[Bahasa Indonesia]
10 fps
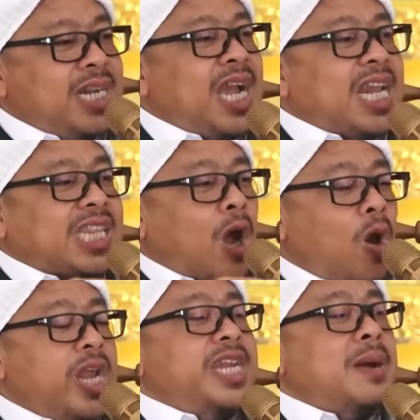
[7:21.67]
dengan
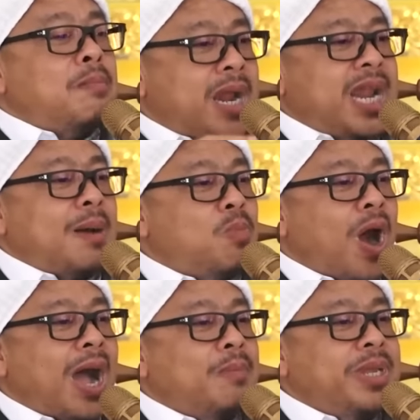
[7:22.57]
tauhidnya madhab
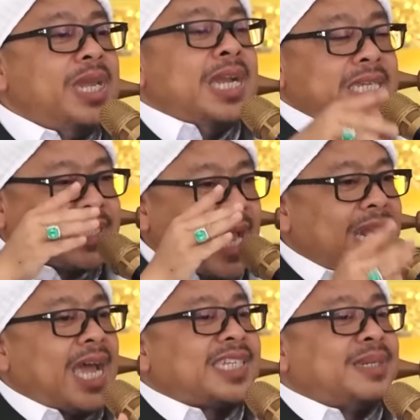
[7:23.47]
wahabi
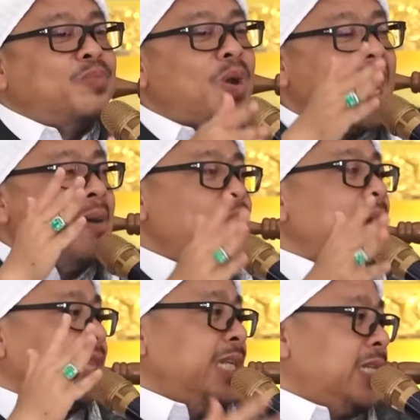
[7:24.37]
salah semua,
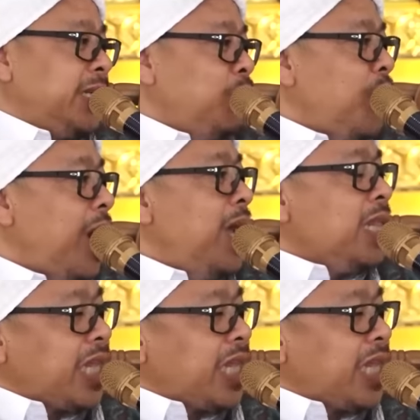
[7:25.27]
batil semua.